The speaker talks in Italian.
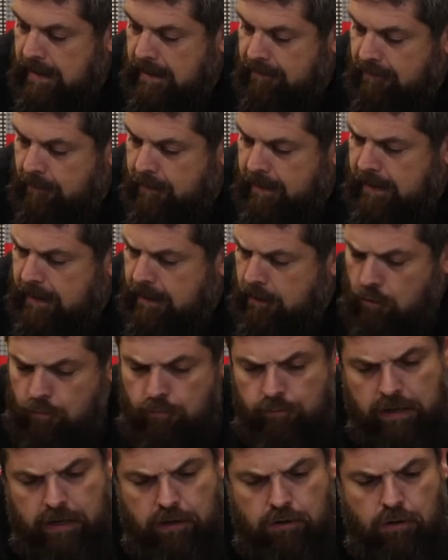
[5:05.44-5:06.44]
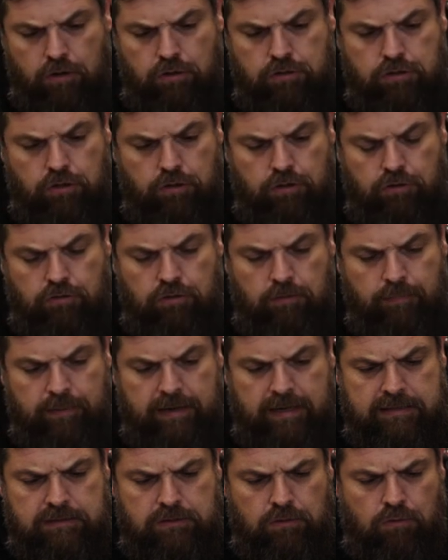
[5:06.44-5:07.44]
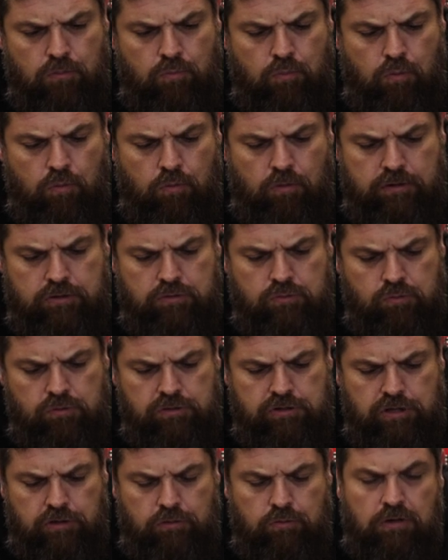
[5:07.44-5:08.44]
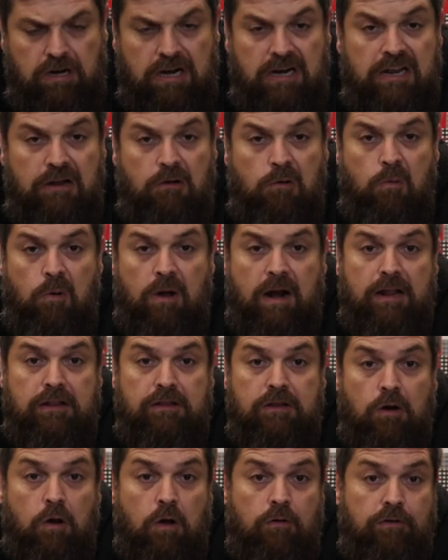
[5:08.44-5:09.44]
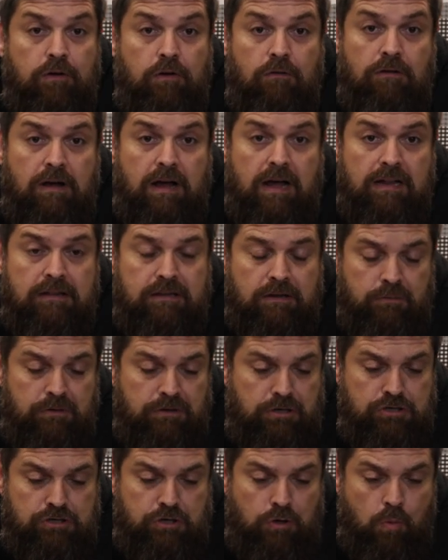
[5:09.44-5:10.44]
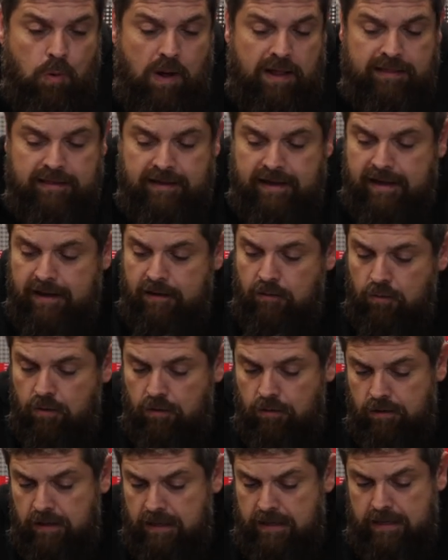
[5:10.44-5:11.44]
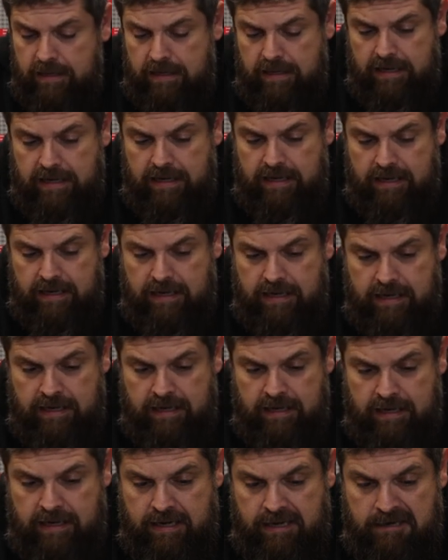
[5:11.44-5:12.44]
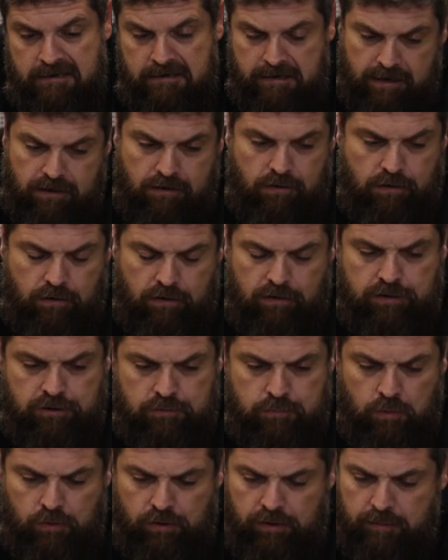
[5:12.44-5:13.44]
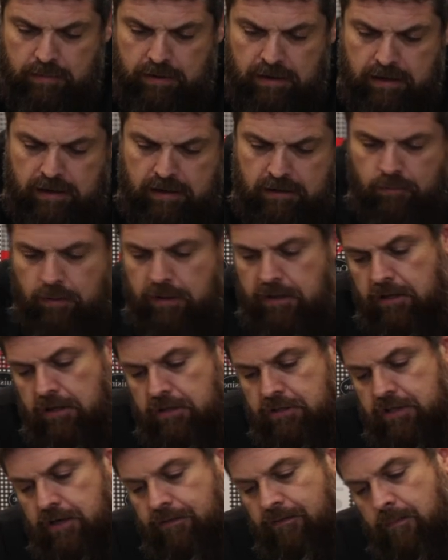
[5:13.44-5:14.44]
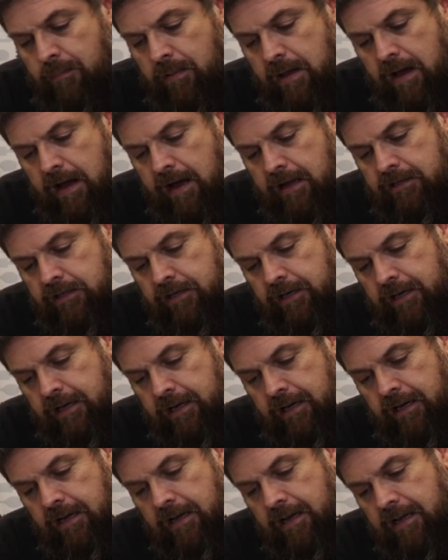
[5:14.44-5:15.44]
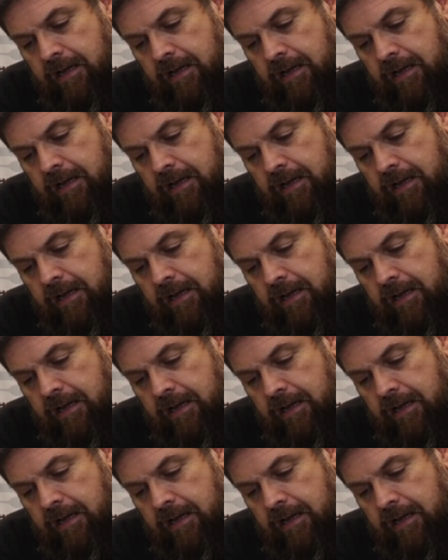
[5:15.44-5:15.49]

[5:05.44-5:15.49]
Va bene, non mi ricordo se ho detto il prezzo, comunque sul sito dell'Ego 49,90, quindi 50 euro, eh, è ancora disponibile, quindi se vi piace